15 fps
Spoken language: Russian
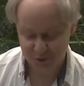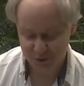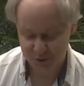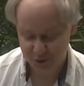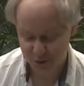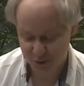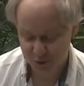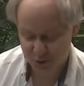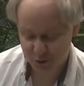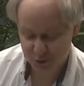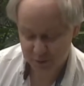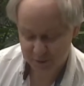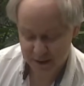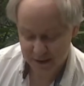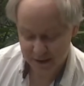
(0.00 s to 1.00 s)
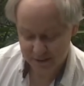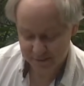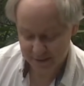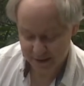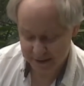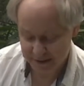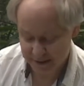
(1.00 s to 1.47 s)
стружку,
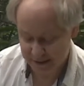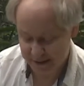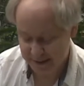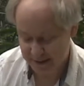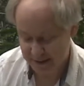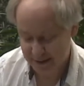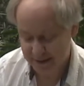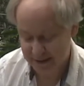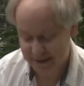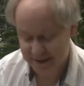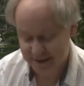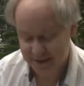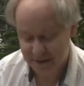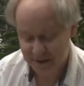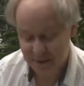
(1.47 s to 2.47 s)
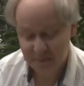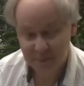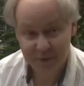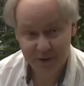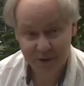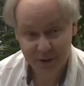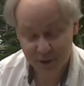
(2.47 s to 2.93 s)
ванильный сахар,
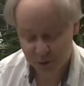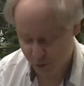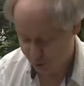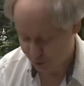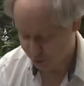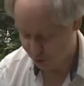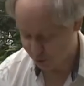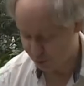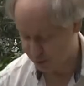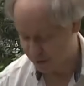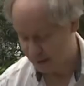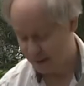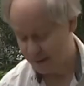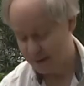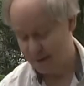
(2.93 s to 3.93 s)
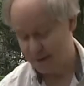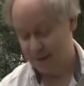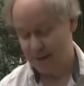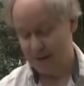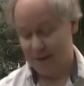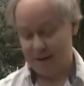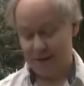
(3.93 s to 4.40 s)
белый кунжут –
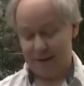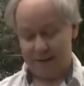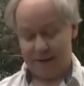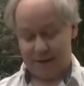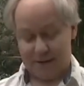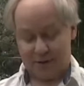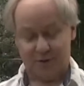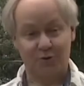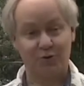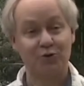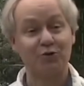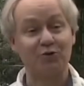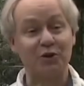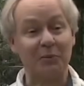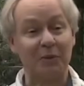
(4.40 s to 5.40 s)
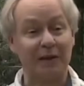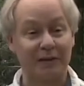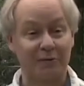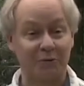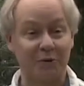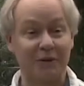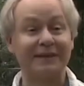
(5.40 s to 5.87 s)
сгущенное
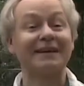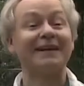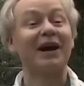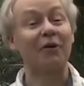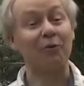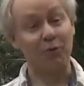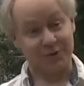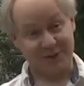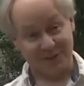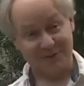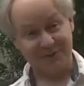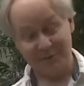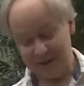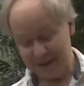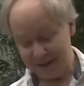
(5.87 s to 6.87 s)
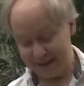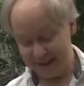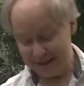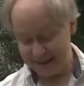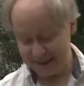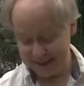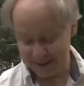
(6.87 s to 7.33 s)
молоко на кокосовом
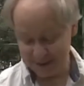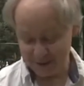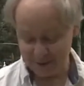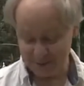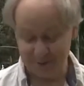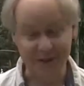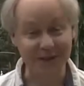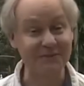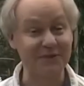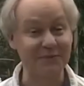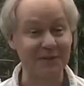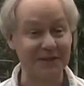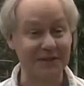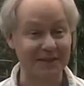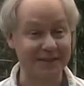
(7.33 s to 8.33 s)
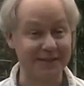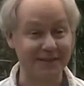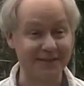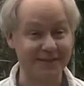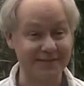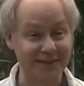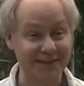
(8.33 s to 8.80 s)
молоке, ну и взбитые
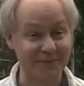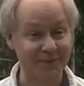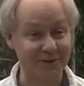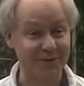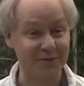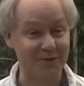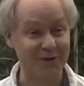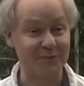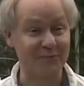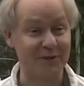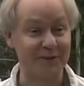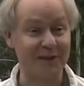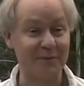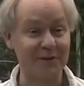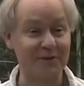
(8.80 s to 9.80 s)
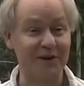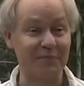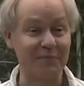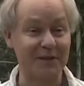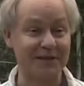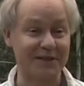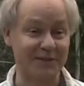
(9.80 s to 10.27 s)
сливки, поскольку добавляем
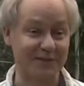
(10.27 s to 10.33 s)
европейского